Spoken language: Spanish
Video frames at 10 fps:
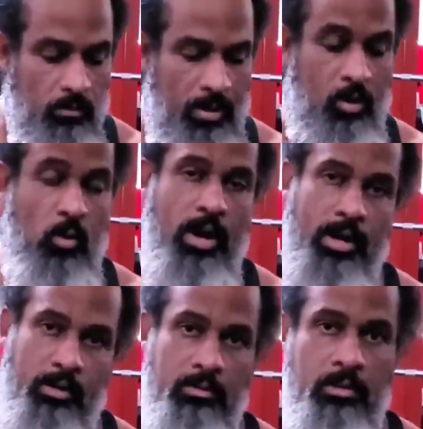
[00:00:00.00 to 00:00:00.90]

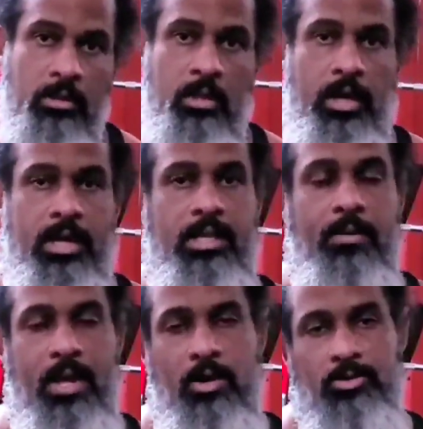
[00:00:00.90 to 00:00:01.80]
mancuerna, está
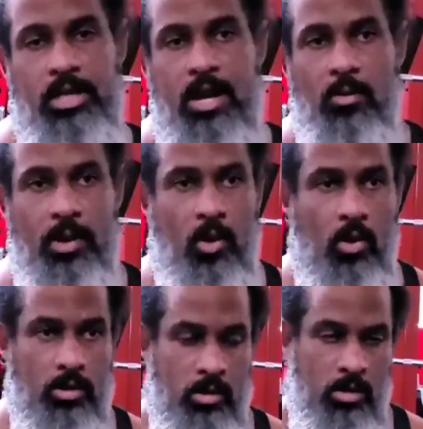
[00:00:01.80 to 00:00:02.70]
bien, no sería lo
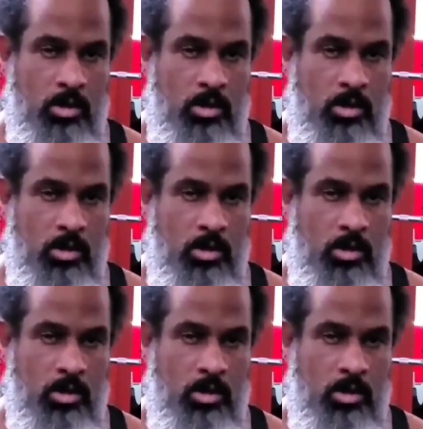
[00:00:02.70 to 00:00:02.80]
mejor.